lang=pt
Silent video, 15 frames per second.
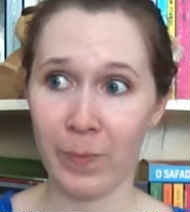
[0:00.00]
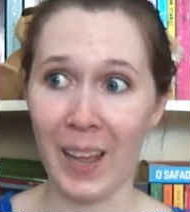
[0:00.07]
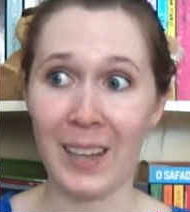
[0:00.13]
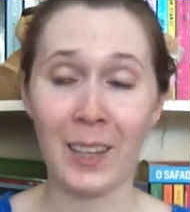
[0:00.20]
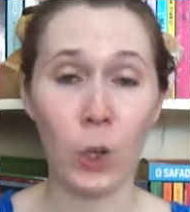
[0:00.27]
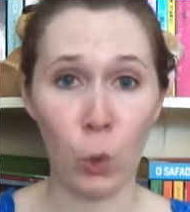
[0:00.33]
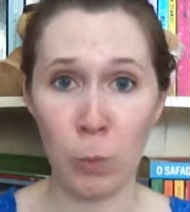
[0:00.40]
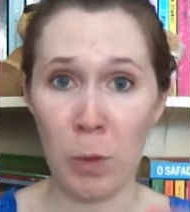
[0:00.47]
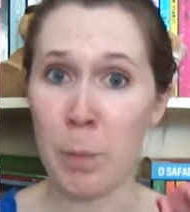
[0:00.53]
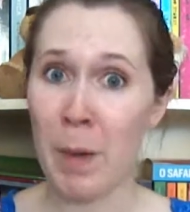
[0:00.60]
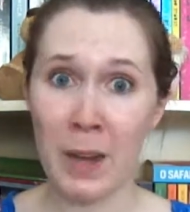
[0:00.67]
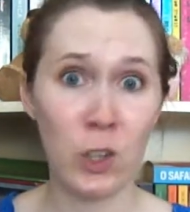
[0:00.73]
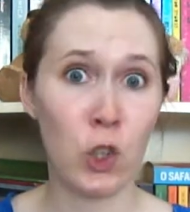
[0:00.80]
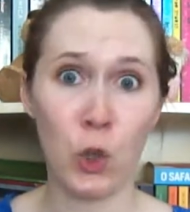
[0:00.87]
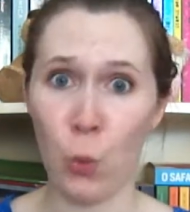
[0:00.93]
Aquilo me
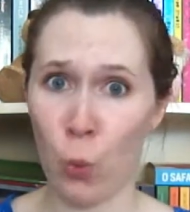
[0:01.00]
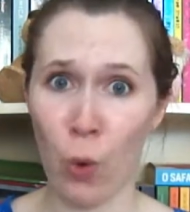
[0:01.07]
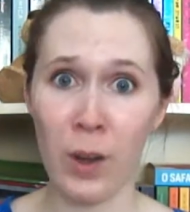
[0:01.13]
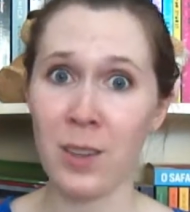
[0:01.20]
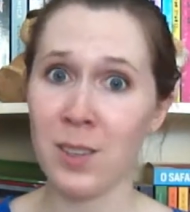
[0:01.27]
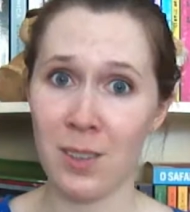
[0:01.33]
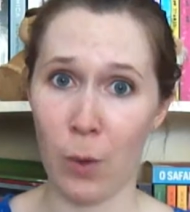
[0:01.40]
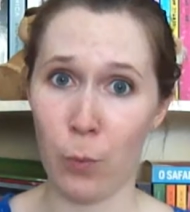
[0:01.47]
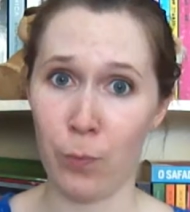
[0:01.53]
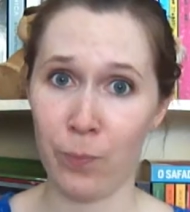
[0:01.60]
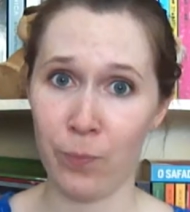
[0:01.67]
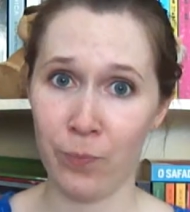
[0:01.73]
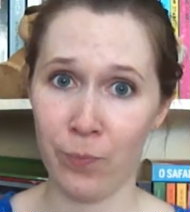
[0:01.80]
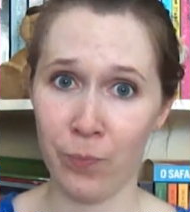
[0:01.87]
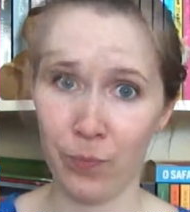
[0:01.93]
partiu o coração.
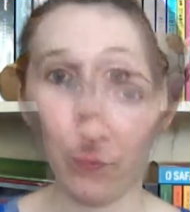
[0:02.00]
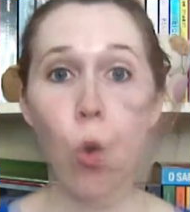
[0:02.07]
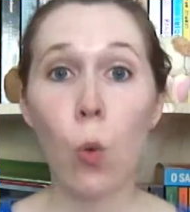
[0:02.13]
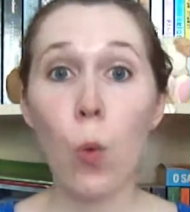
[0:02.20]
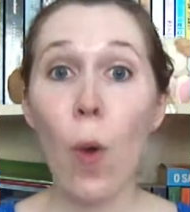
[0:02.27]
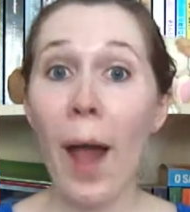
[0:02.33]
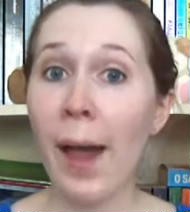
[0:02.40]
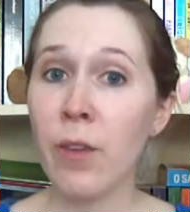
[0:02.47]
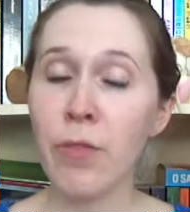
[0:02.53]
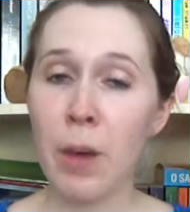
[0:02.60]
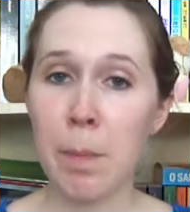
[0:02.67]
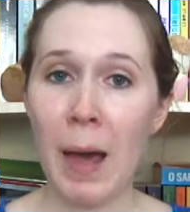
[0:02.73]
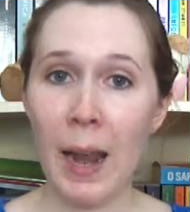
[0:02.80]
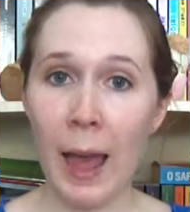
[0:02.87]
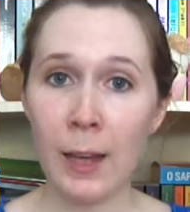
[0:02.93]
Com o Rafa
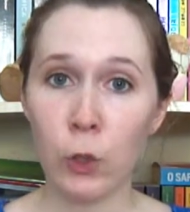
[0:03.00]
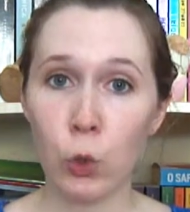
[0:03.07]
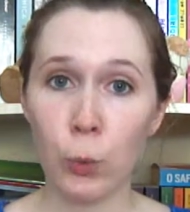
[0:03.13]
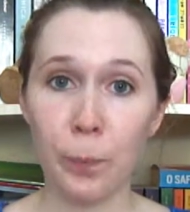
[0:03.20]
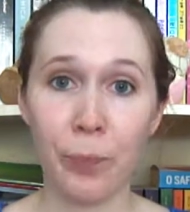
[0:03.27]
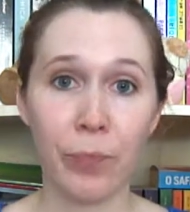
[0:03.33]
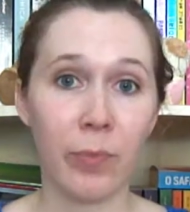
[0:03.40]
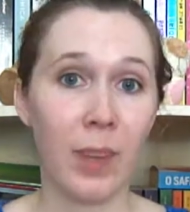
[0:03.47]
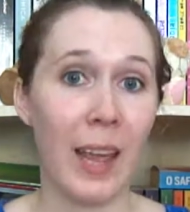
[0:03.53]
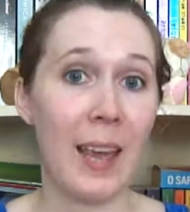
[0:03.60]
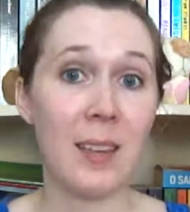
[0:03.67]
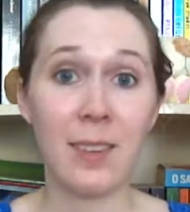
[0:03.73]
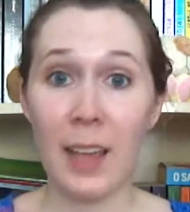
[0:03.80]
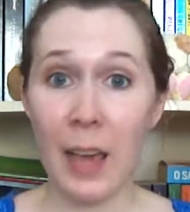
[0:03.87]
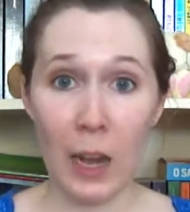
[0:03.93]
abalado,
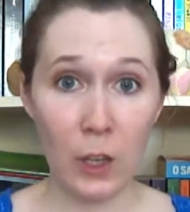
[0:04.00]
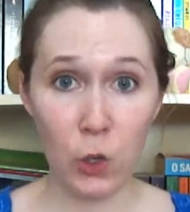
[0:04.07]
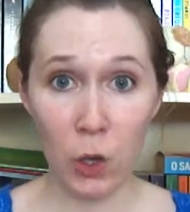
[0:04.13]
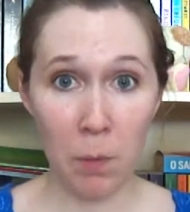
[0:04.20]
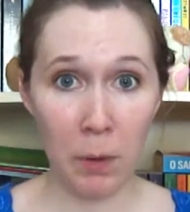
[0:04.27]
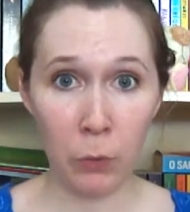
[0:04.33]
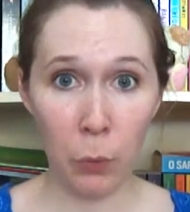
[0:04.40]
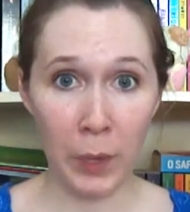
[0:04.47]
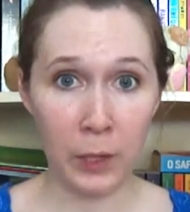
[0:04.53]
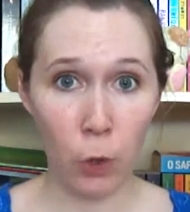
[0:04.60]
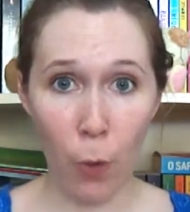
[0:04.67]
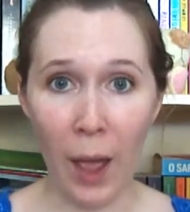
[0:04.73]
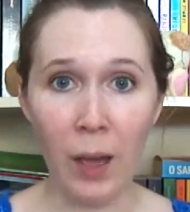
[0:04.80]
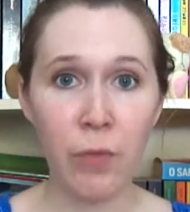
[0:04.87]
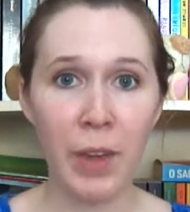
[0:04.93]
esse relacionamento entre
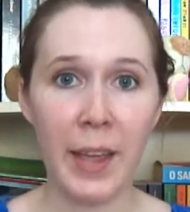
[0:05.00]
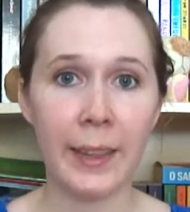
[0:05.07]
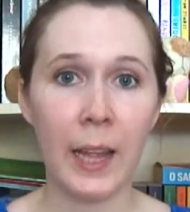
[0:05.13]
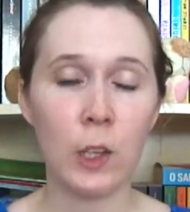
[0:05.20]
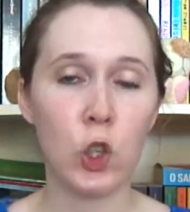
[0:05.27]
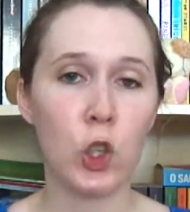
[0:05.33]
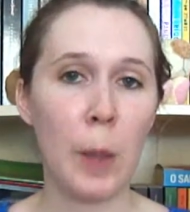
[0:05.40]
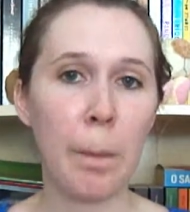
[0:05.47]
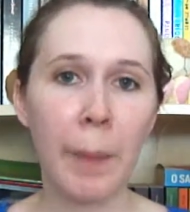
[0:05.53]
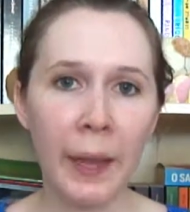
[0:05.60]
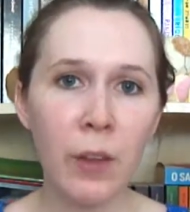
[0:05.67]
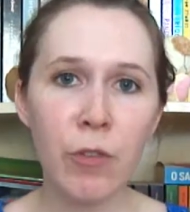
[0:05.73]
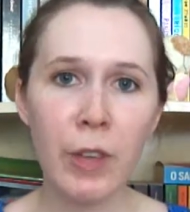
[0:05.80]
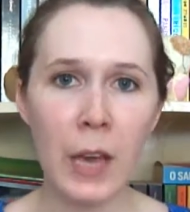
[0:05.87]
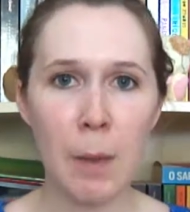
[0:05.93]
o Rafa e a Tati
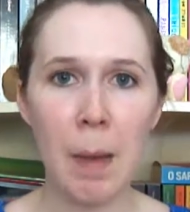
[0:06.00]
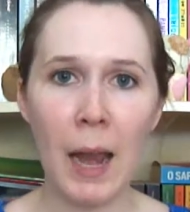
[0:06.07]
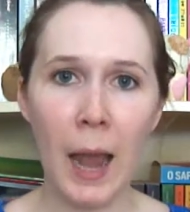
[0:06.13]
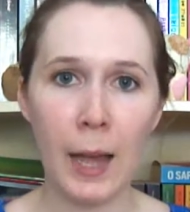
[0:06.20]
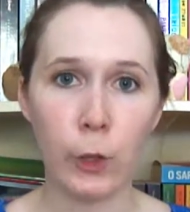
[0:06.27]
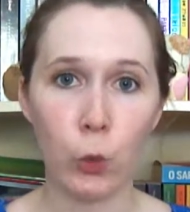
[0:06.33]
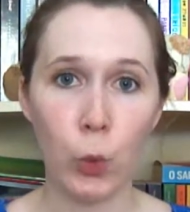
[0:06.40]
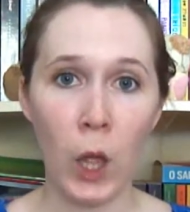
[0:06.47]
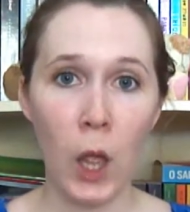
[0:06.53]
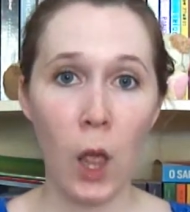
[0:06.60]
também fica abalado.